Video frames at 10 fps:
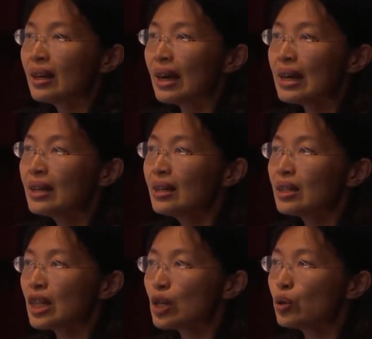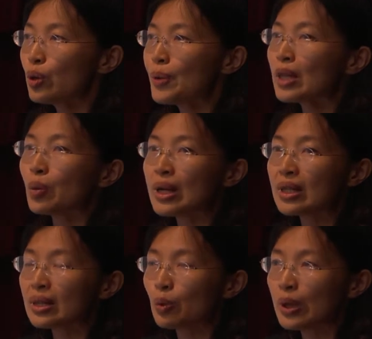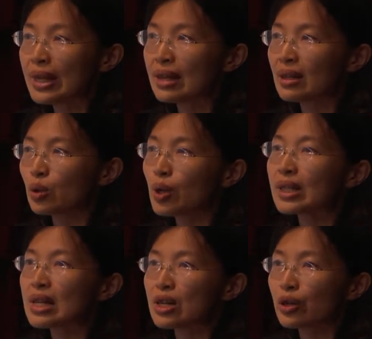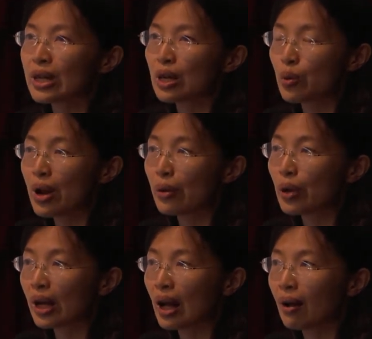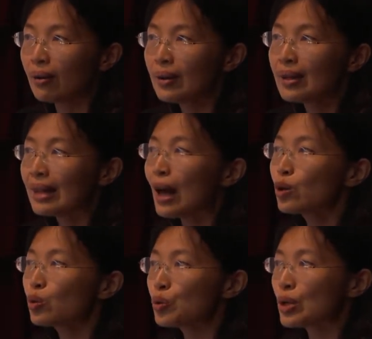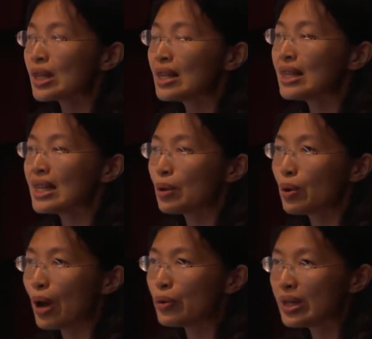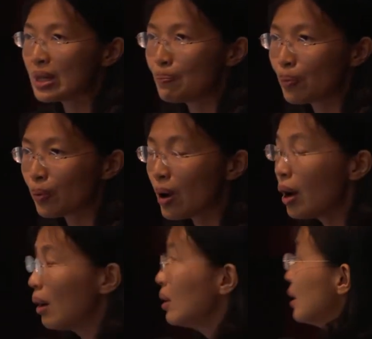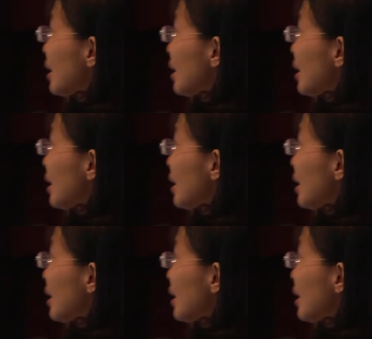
哎，情绪变得稳稳定了，挫折忍受力也越来越高，然后数学成绩也越来越进步哈。